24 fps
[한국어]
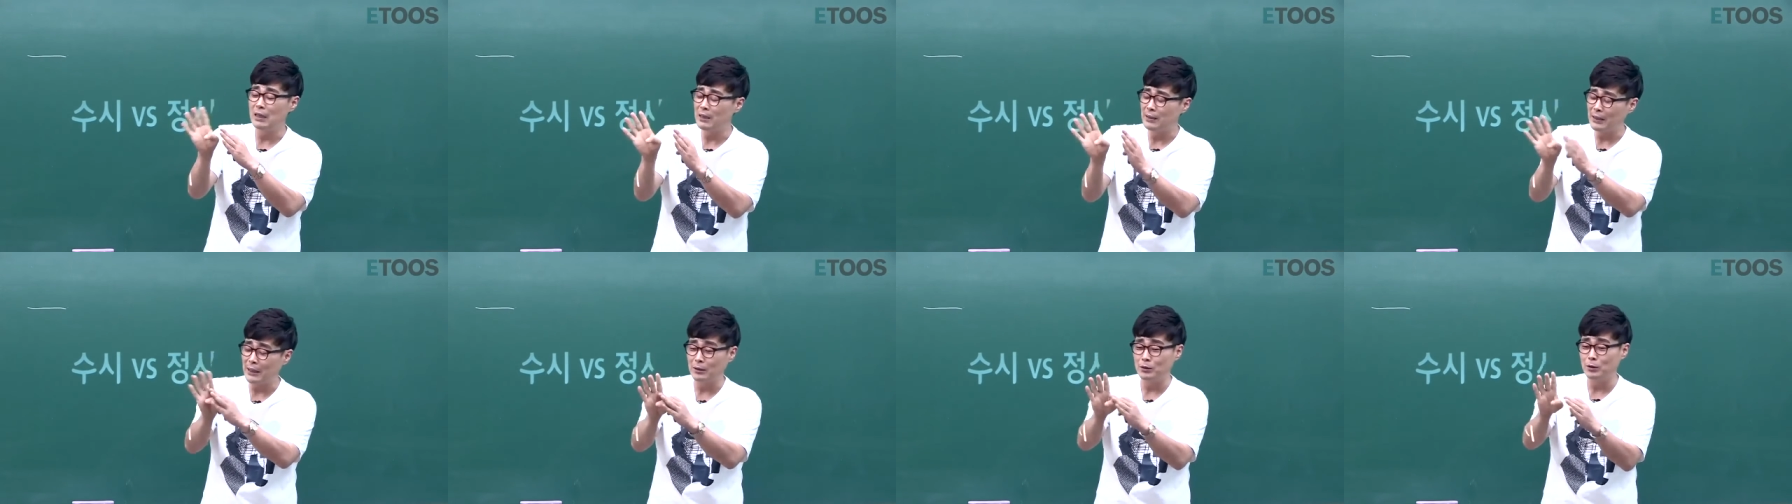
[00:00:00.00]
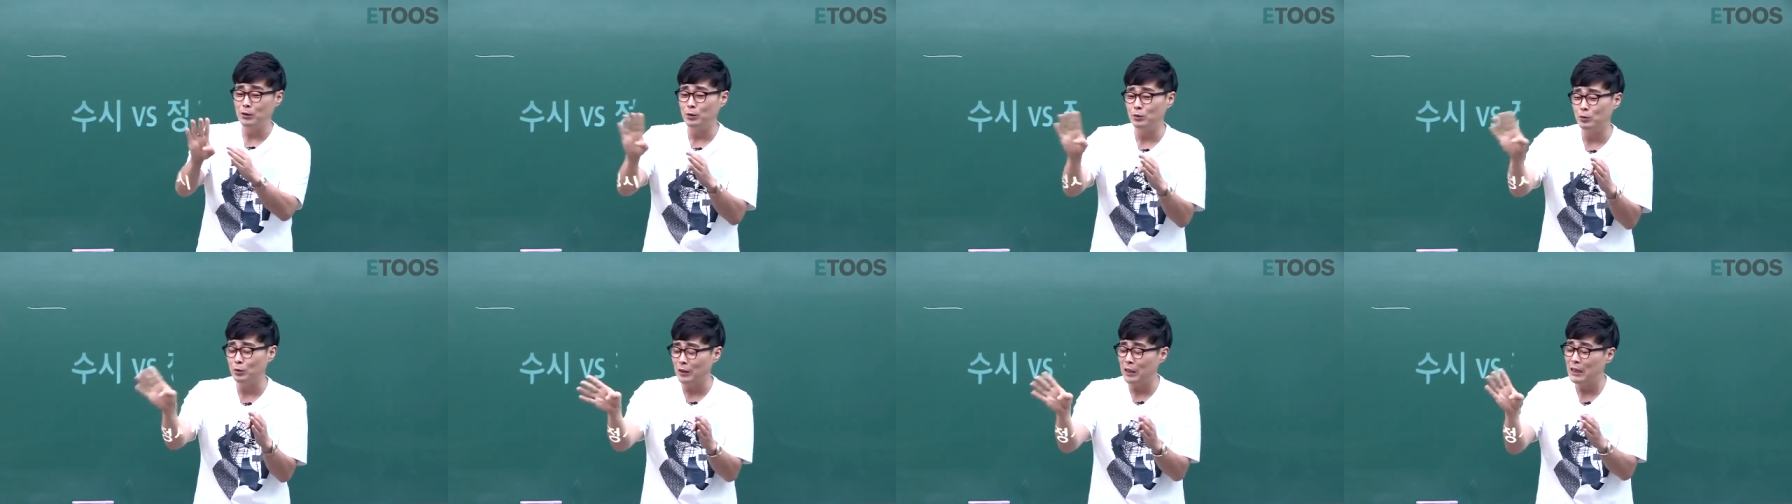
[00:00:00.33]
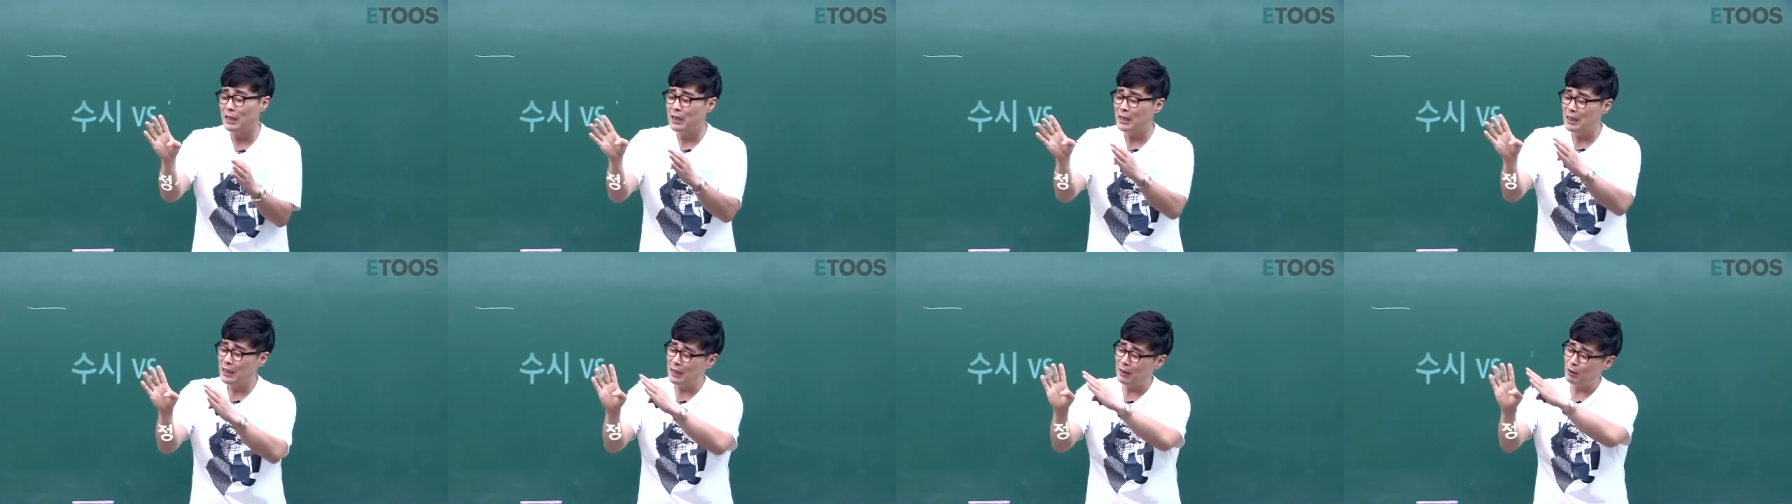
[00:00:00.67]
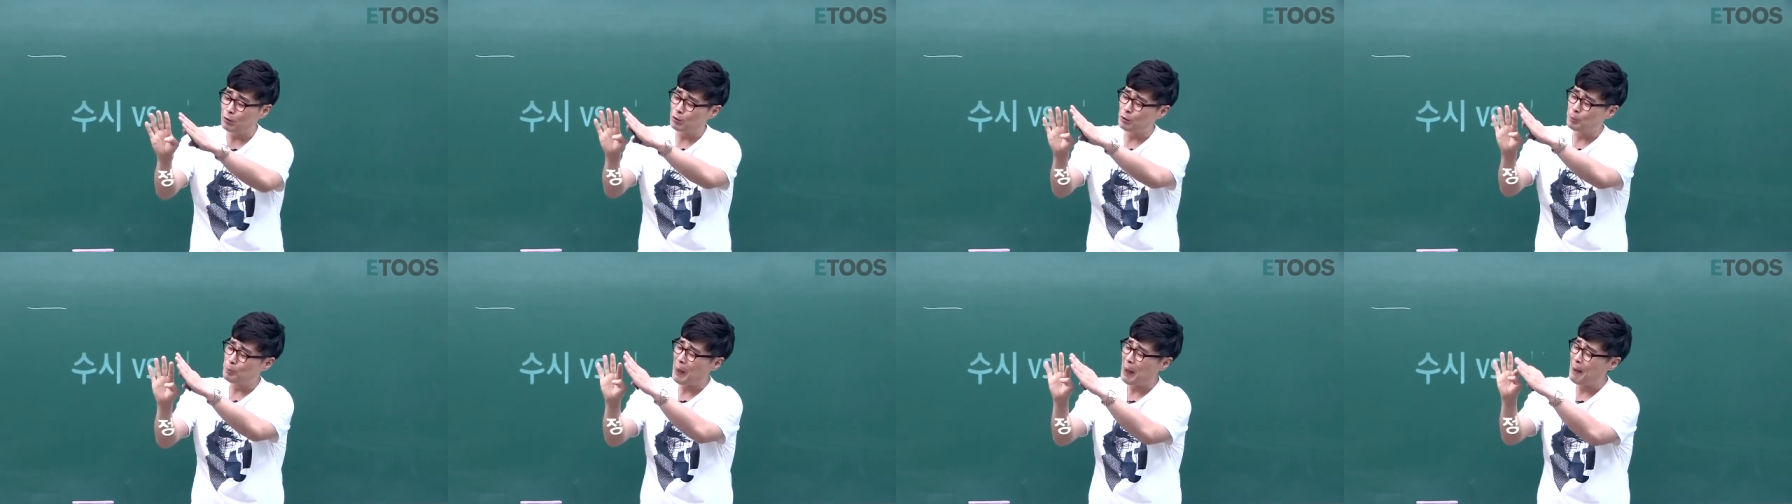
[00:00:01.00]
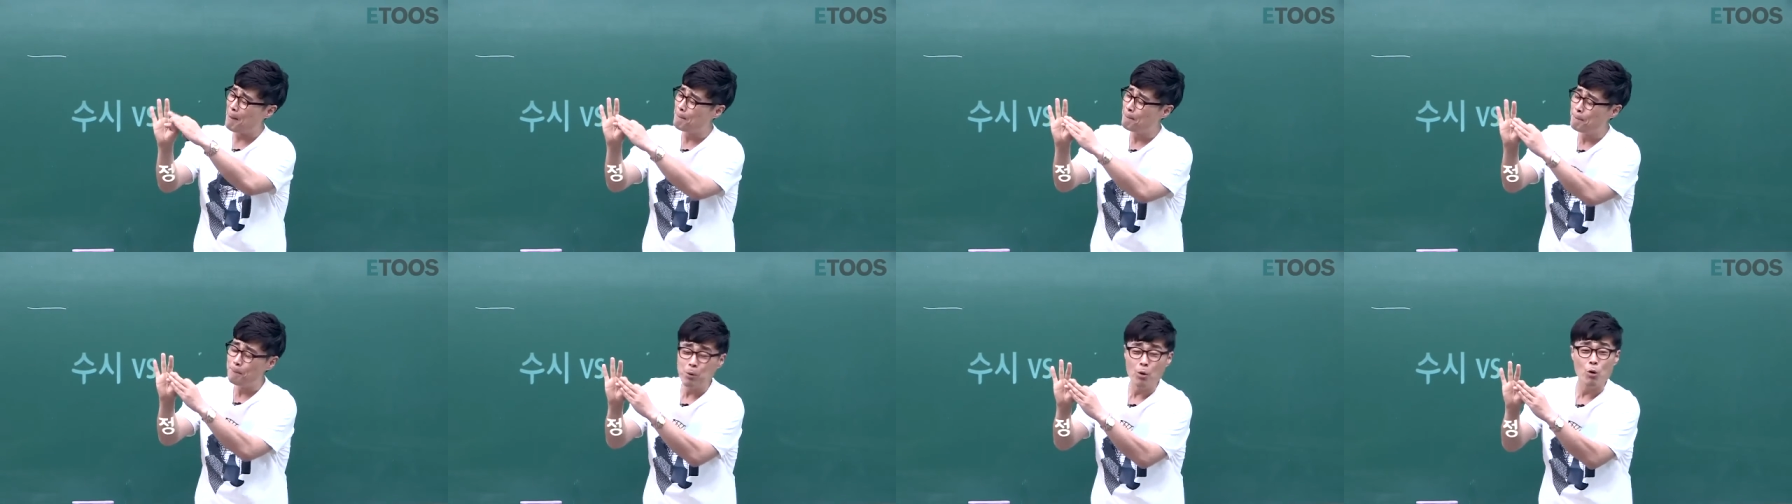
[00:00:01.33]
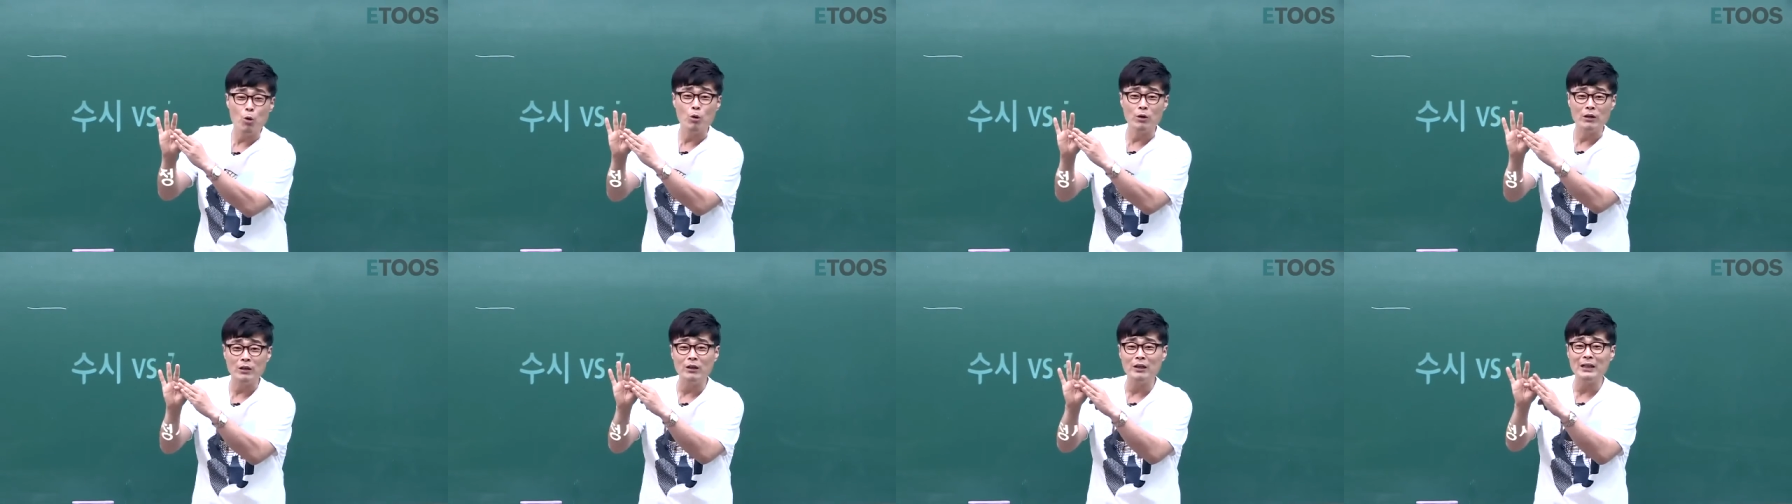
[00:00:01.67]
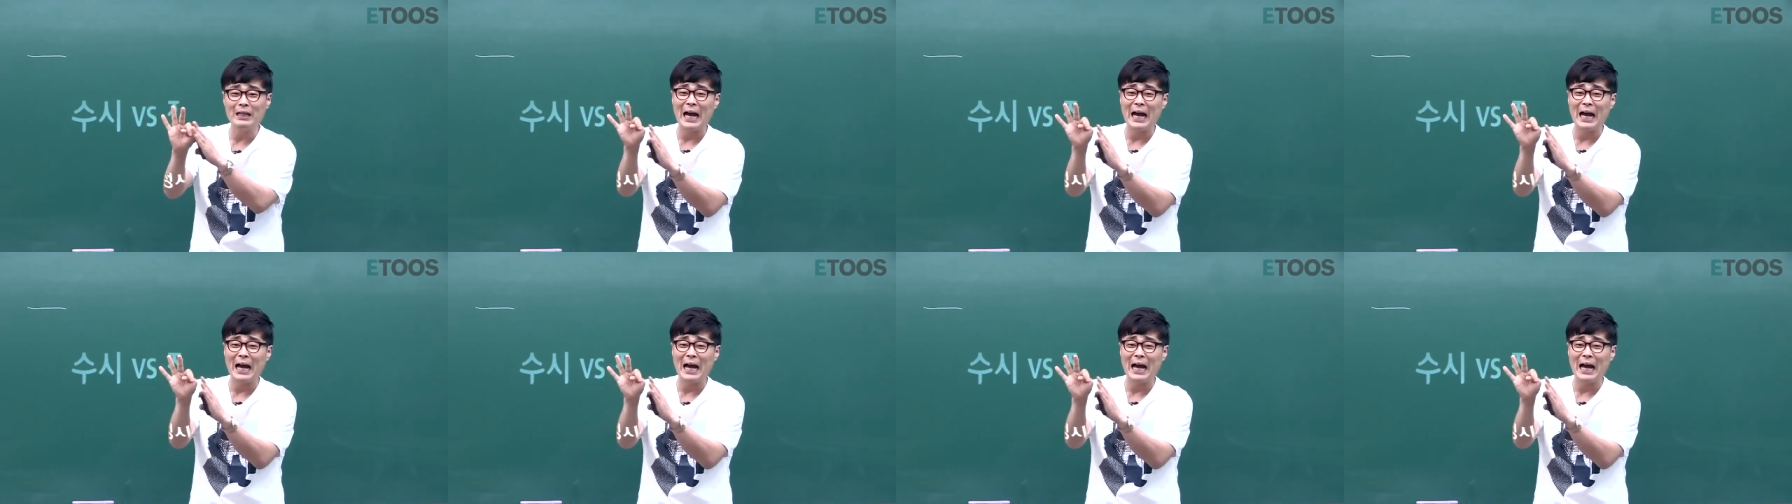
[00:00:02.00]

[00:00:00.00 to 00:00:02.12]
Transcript: 대치동도 해갖고 그 반포 이런